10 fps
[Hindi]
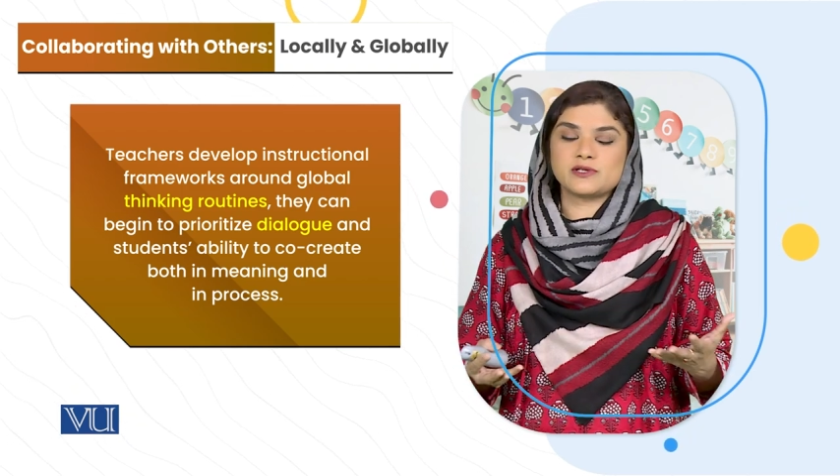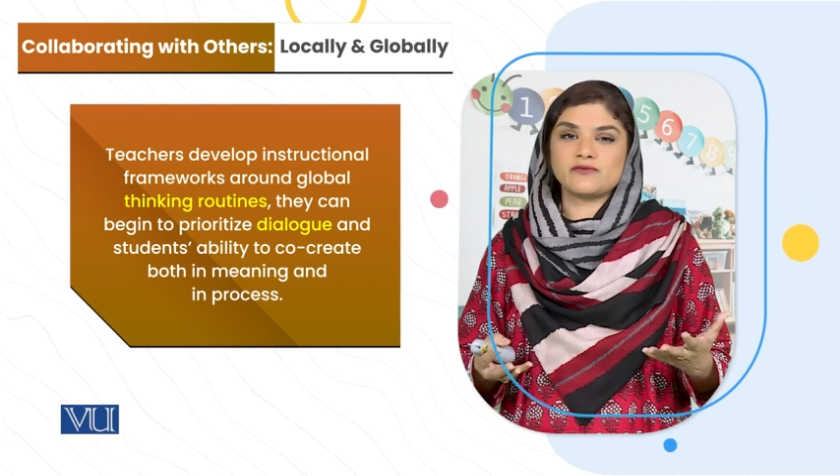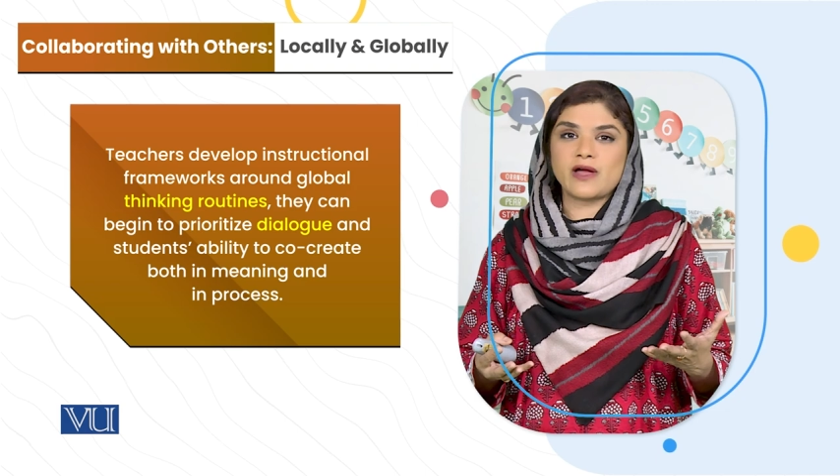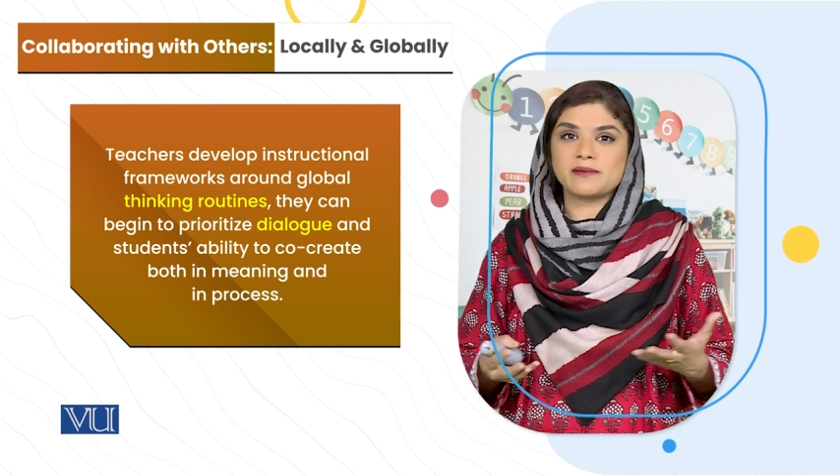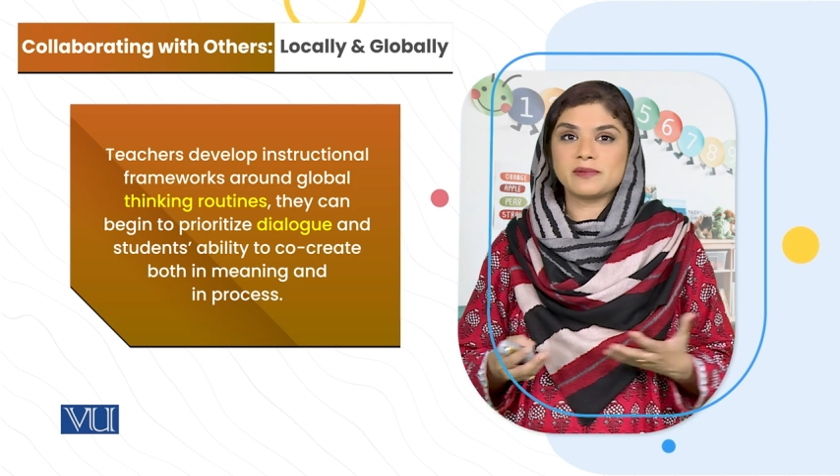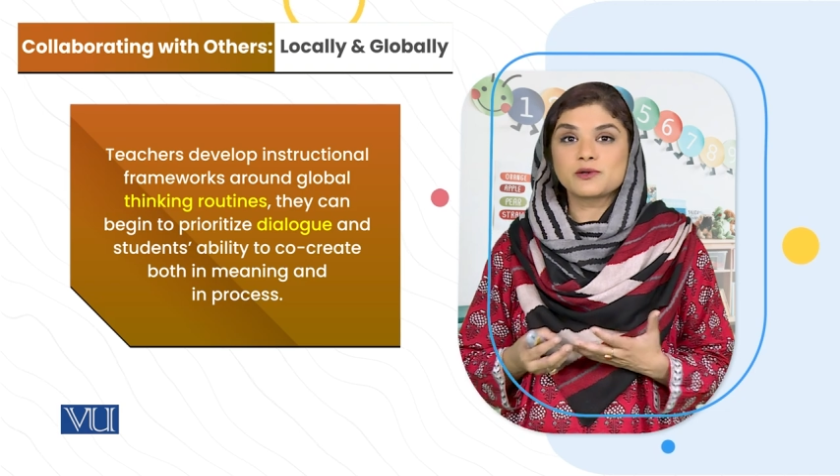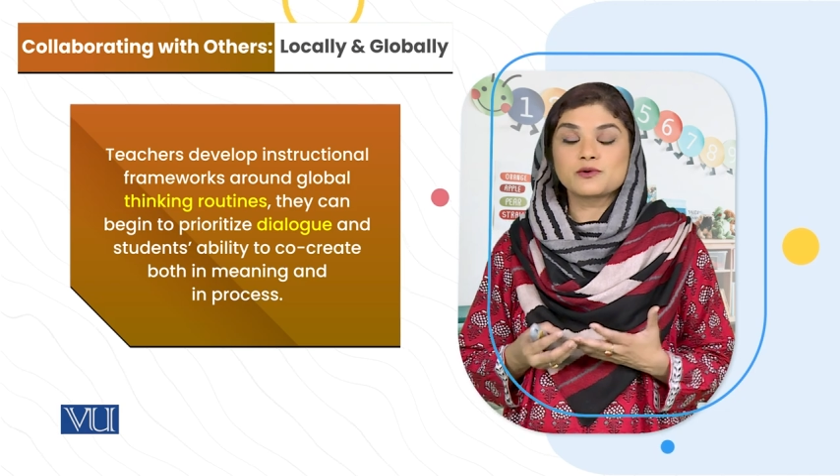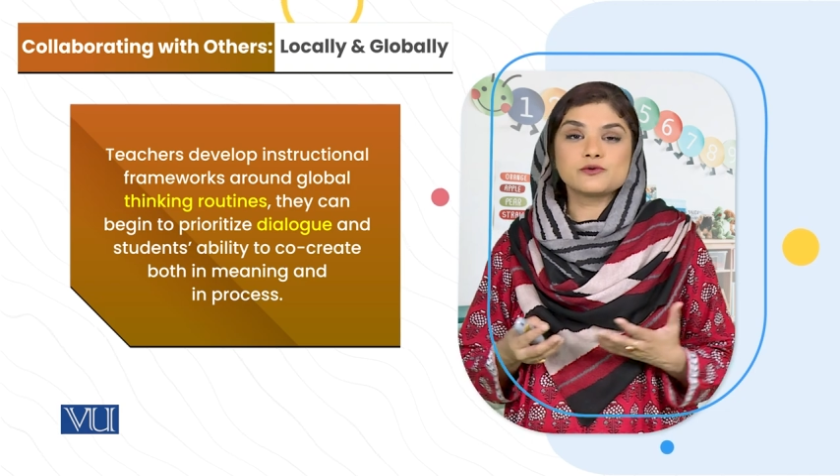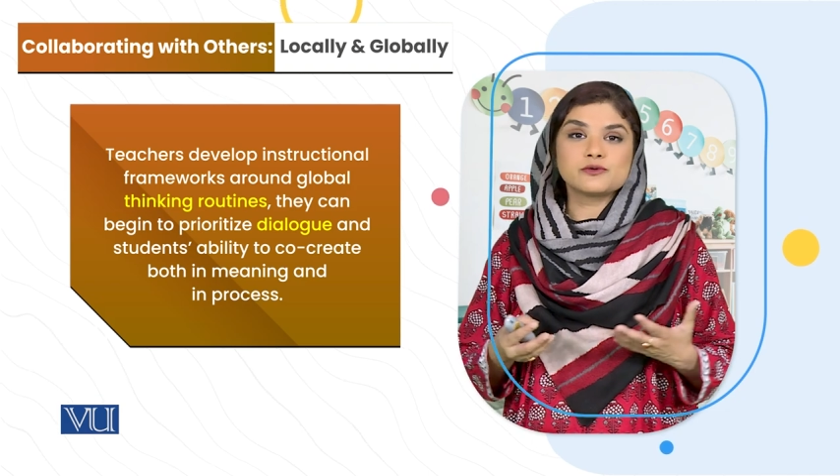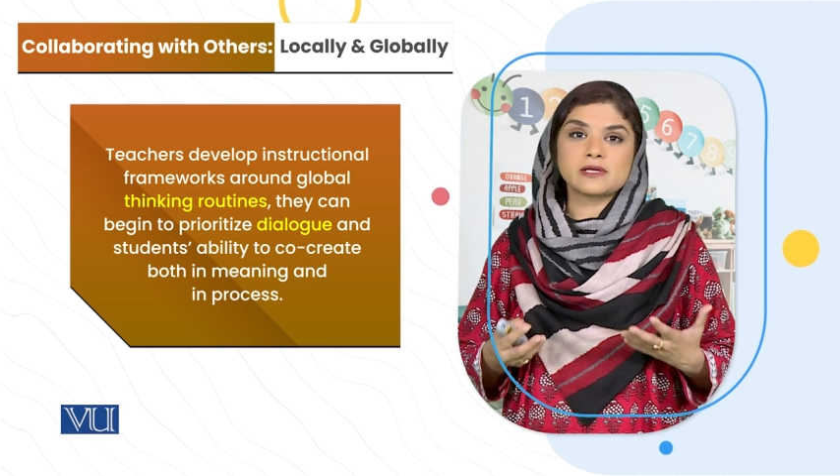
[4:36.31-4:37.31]
इन्वायरमेंट
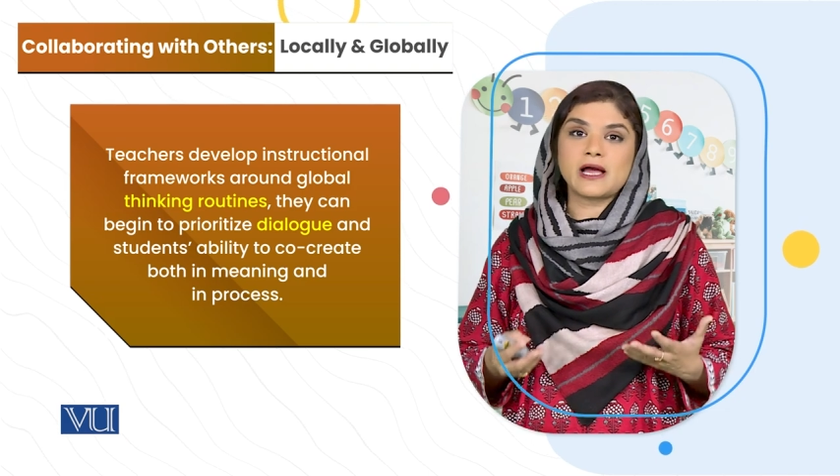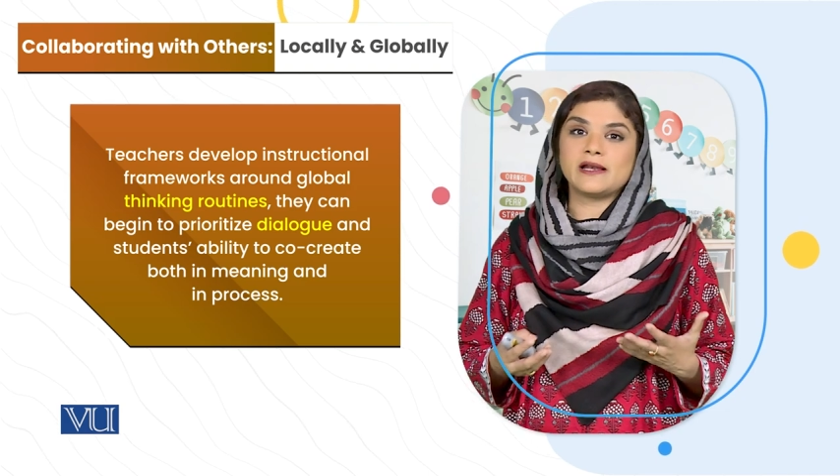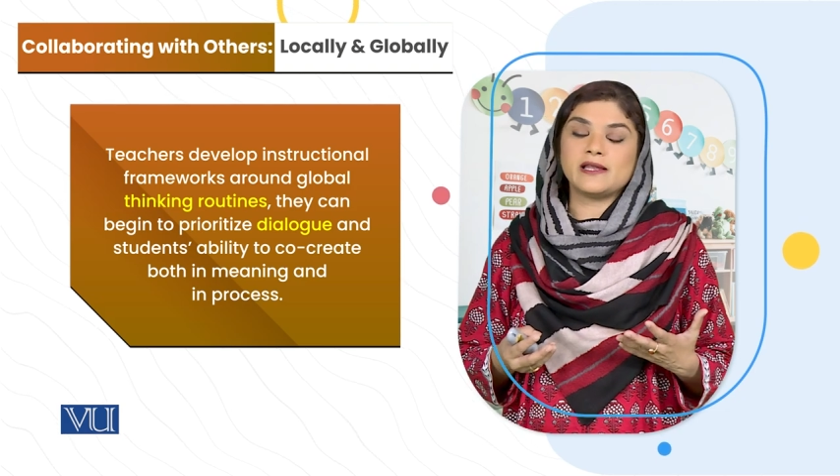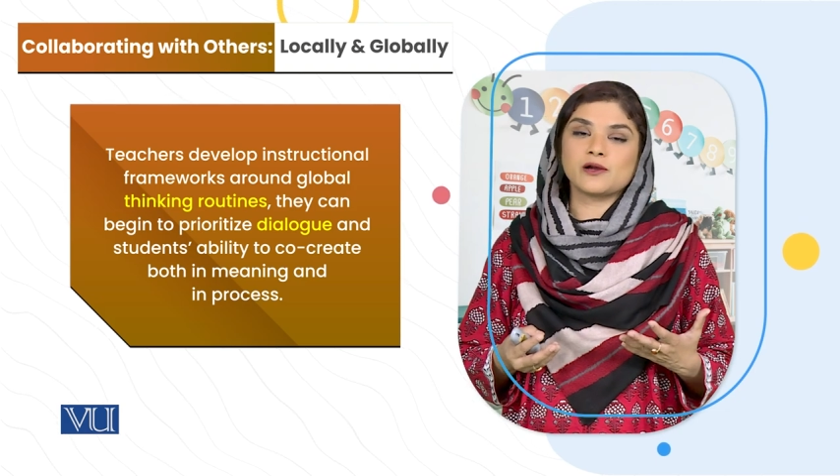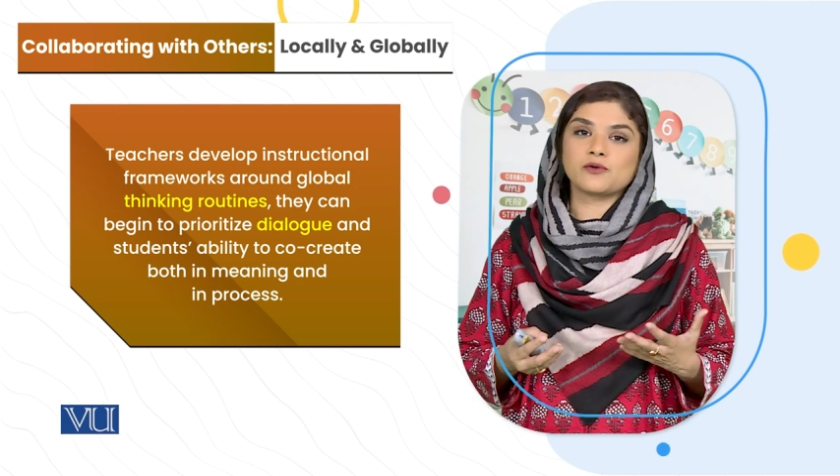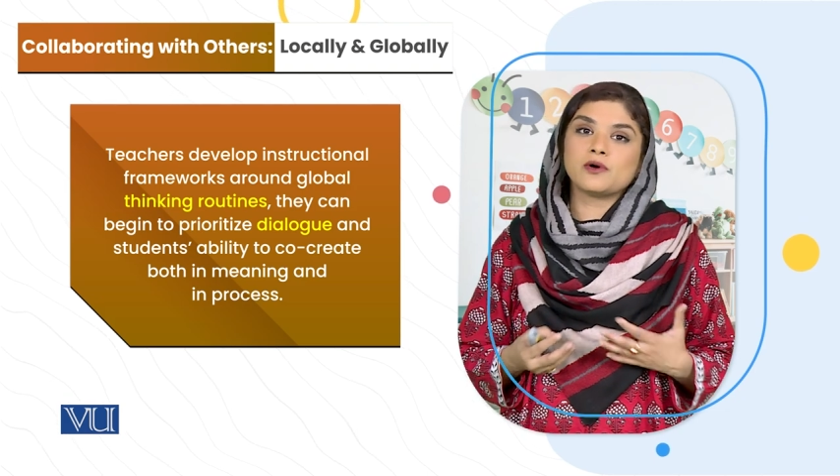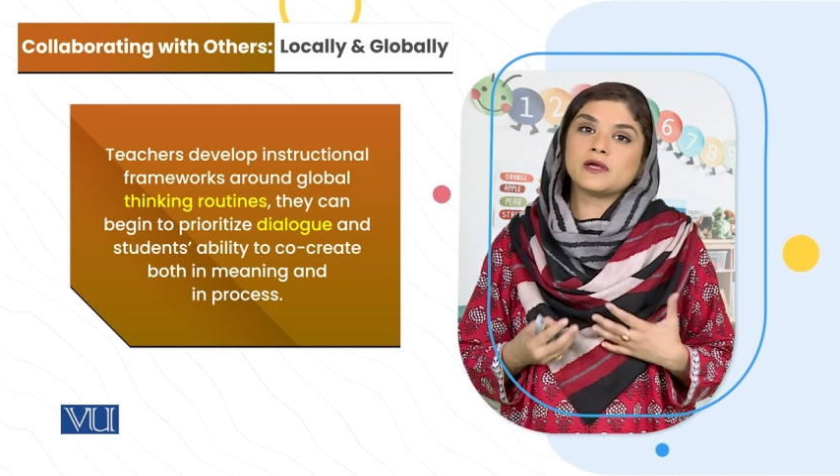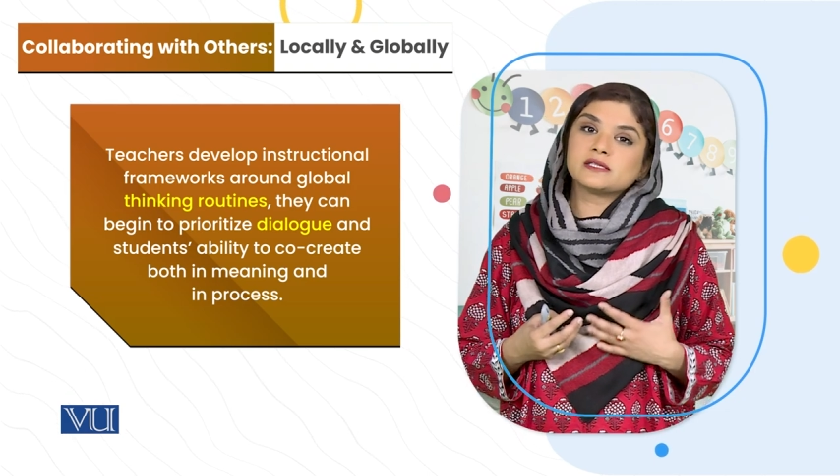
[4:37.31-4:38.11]
को उस आइडिया को